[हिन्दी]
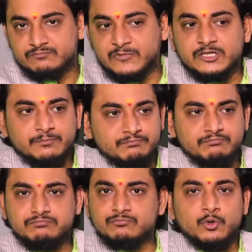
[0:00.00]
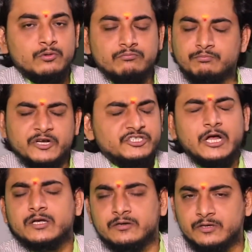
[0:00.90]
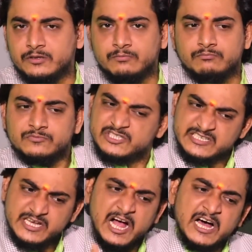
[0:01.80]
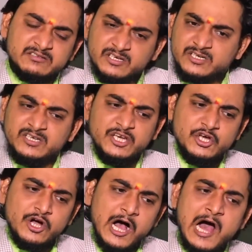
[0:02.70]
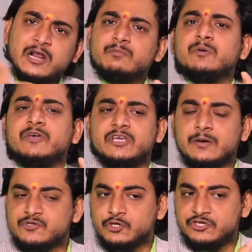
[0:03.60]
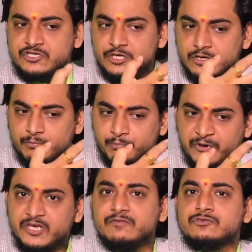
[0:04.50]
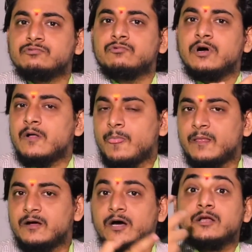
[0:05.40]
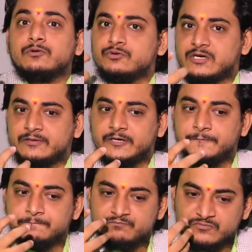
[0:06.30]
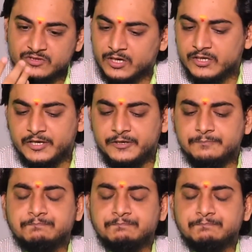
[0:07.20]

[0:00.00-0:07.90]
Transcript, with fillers: मतलब वो परेशान कर दे एकदम जैसे आते ही आरंभ में ही आपसे किसी प्रिय वस्तु का हनन हो जाता है धन की